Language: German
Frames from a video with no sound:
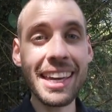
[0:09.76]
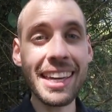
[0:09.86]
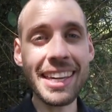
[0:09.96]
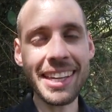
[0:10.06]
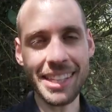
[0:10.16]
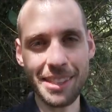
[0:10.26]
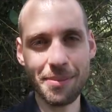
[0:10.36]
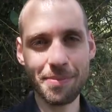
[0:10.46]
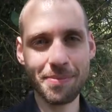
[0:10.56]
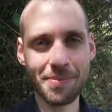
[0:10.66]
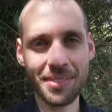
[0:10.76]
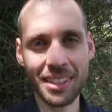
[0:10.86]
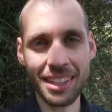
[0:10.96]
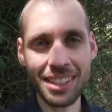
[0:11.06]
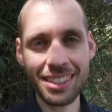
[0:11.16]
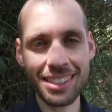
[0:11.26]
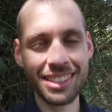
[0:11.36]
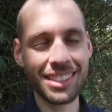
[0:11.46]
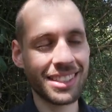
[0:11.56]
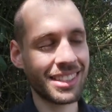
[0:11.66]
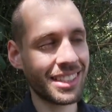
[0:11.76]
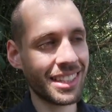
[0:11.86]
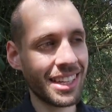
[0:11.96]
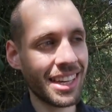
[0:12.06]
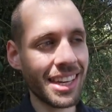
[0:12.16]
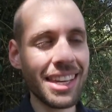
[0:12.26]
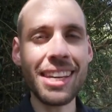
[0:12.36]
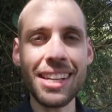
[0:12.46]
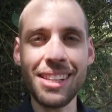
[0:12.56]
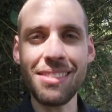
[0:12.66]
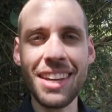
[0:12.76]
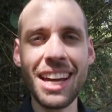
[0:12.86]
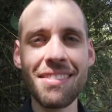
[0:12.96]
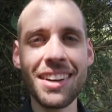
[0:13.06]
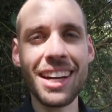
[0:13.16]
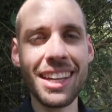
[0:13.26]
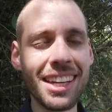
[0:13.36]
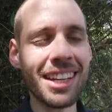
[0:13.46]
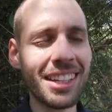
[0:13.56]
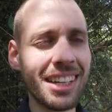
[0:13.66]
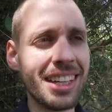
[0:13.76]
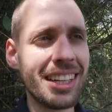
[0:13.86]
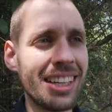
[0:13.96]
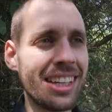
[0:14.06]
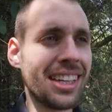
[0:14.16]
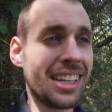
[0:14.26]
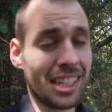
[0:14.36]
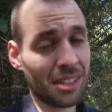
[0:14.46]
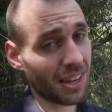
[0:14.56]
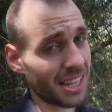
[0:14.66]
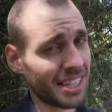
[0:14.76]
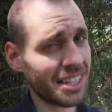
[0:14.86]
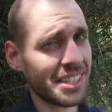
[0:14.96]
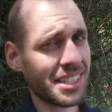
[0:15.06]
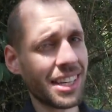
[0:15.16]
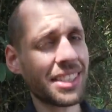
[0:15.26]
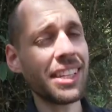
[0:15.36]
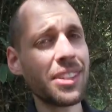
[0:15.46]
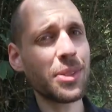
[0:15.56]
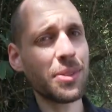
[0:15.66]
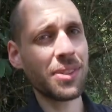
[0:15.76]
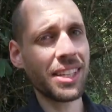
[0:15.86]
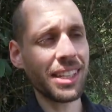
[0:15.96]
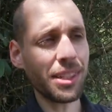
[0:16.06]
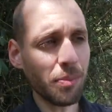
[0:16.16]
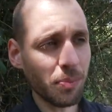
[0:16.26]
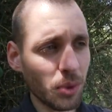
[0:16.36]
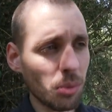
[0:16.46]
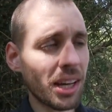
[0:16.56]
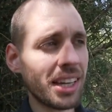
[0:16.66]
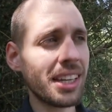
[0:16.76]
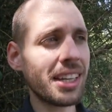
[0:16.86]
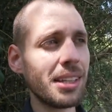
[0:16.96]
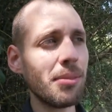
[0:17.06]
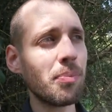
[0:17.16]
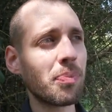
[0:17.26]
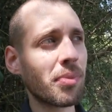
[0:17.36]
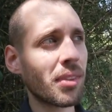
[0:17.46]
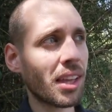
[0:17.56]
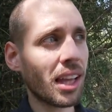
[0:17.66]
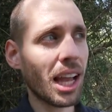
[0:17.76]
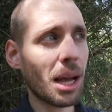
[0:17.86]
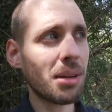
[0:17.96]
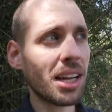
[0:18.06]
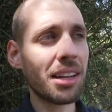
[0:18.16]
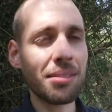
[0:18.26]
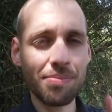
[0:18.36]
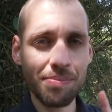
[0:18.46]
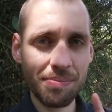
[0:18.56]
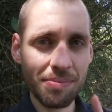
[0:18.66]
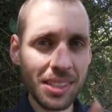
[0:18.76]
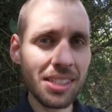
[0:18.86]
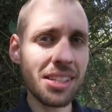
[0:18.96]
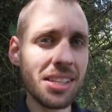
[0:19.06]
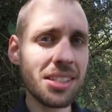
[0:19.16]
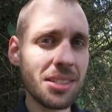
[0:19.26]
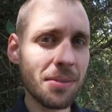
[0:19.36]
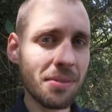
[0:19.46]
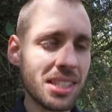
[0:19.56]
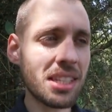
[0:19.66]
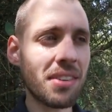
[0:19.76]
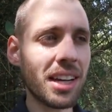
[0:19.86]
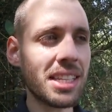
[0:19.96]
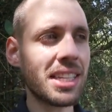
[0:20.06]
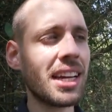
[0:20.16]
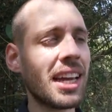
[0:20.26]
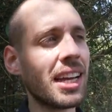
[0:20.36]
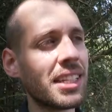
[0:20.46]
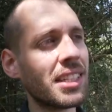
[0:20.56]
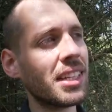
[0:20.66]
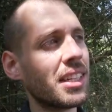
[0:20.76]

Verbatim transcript: Hegel. Ja? Hegel. Wer war Hegel? Ich weiß ehrlich gesagt nicht so viel über Hegel, aber dies ist, was ich weiß. Ja? Er hat